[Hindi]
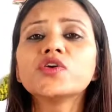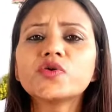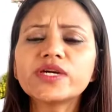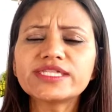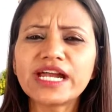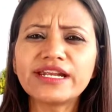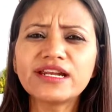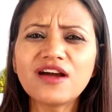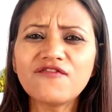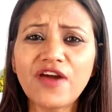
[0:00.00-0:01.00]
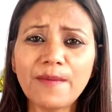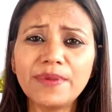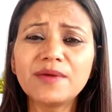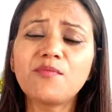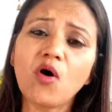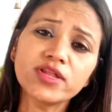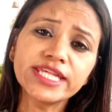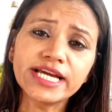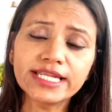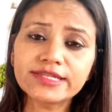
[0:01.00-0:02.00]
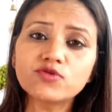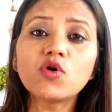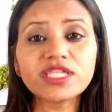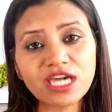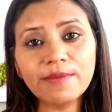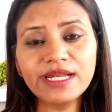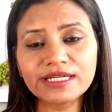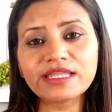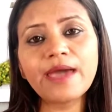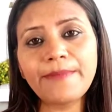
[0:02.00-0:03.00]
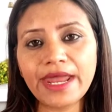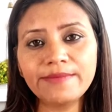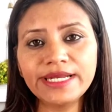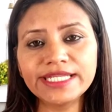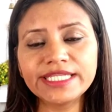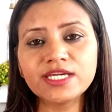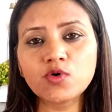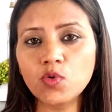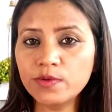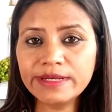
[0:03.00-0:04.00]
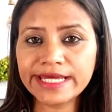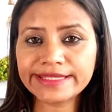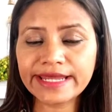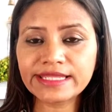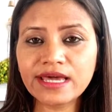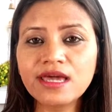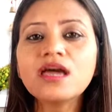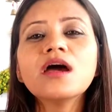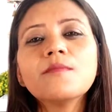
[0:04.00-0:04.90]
क्योंकि सैटन का फैब्रिक बहुत सी गर्ल्स को तो अच्छा भी लगता है पहन भी लेती है कूल भी रहता है